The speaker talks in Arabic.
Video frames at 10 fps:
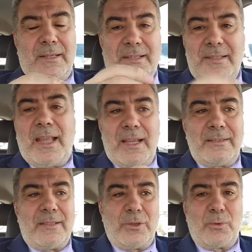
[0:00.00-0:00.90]

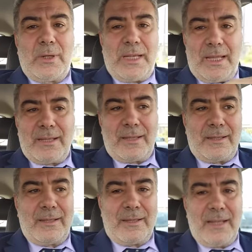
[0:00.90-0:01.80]
نصيحتي لكل
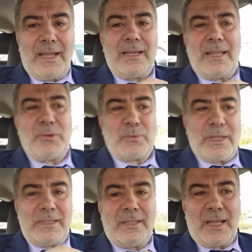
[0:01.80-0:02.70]
أخ ألا
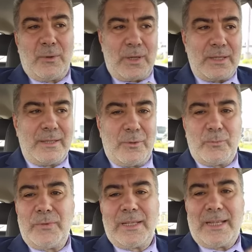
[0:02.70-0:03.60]
يضيع
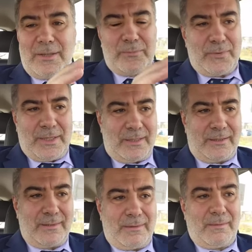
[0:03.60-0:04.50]
وقته في كلام فارغ
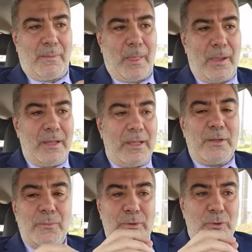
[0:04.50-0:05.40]

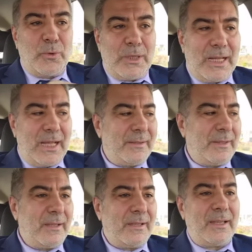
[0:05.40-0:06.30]
في كل
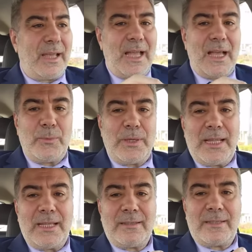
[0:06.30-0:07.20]
لحظة
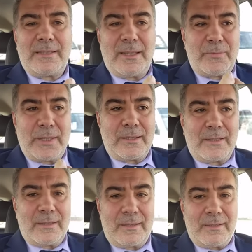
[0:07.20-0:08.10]
حاول أن
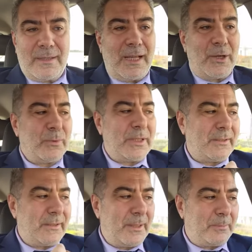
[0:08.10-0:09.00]
تتفكر أو
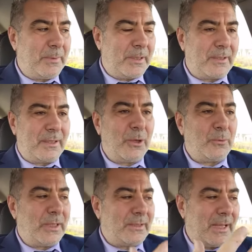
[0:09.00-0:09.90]
تتدبر
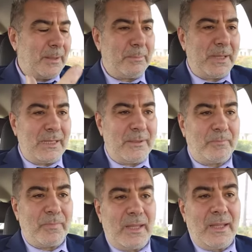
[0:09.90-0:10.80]
أو تتأمل
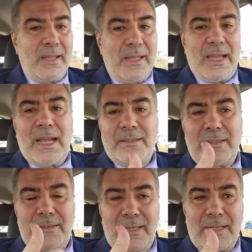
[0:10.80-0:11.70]

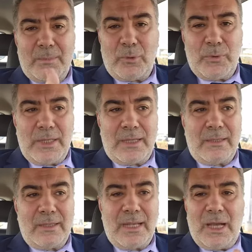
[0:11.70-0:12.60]
حديثا
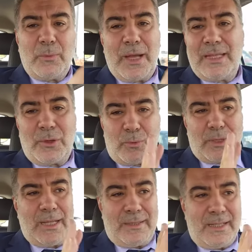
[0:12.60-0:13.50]
نبويا أو آية
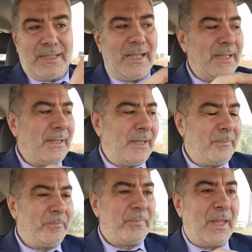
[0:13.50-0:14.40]
قرآنية لأن